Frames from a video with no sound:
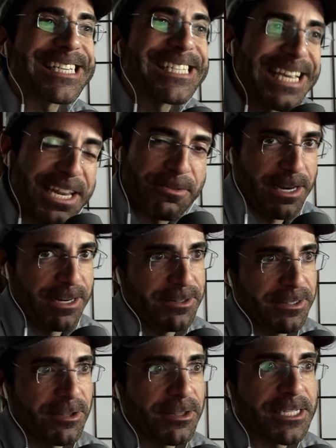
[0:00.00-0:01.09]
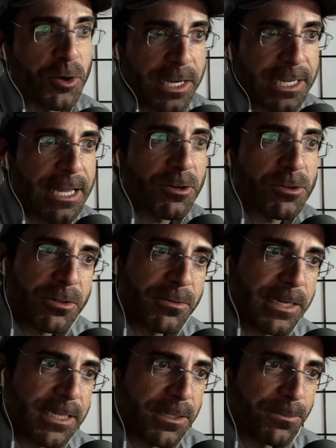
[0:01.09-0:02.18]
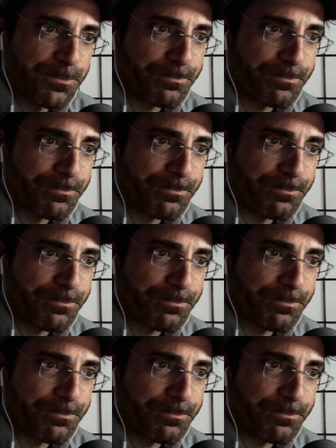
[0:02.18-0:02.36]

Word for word: ese nivel, ¿no? Entonces conectan los jóvenes